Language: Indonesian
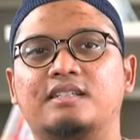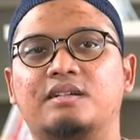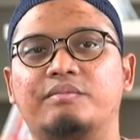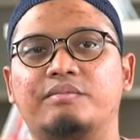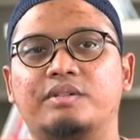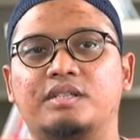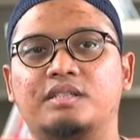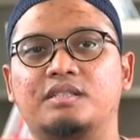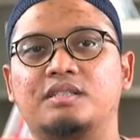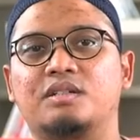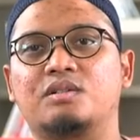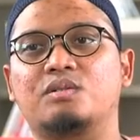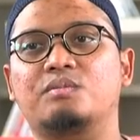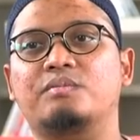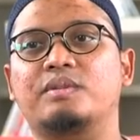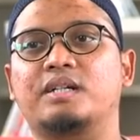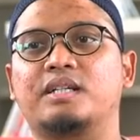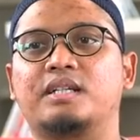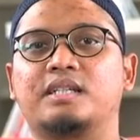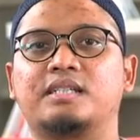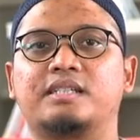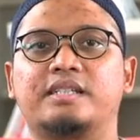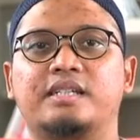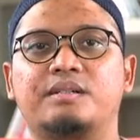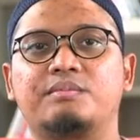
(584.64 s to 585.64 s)
sampai sejauh
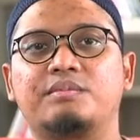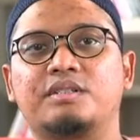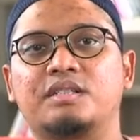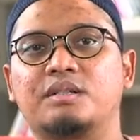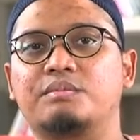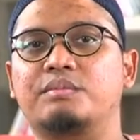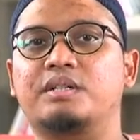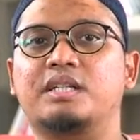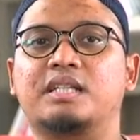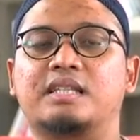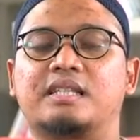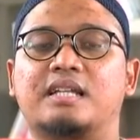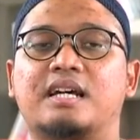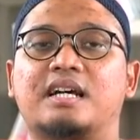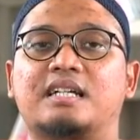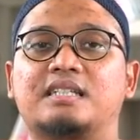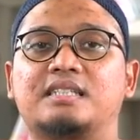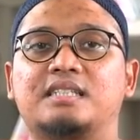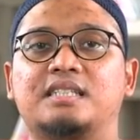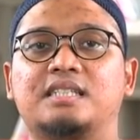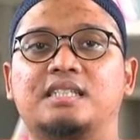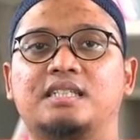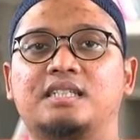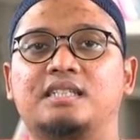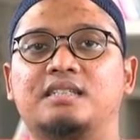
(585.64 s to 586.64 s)
mana saya bisa
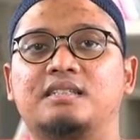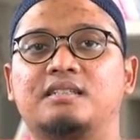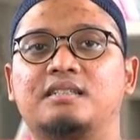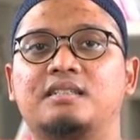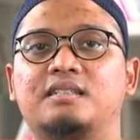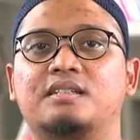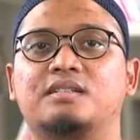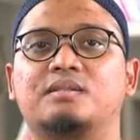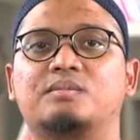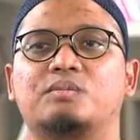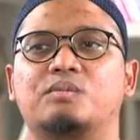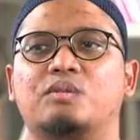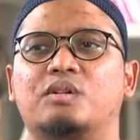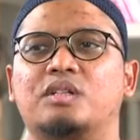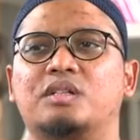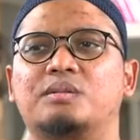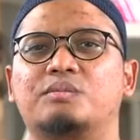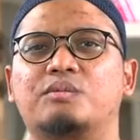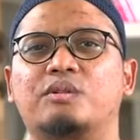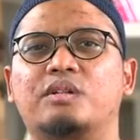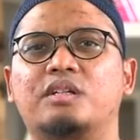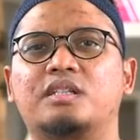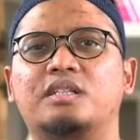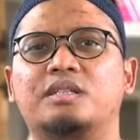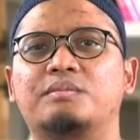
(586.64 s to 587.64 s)
berinteraksi jadi semuanya
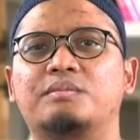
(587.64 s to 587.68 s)
maunya